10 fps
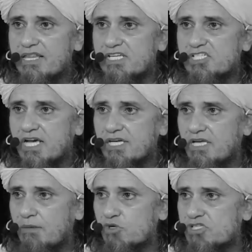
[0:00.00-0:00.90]
इदज
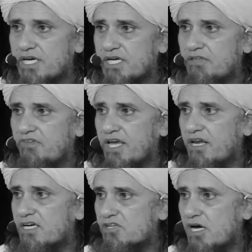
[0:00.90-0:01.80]
तहदल मुश्तहिद
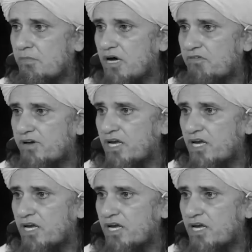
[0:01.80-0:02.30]
फ़ैन असाबा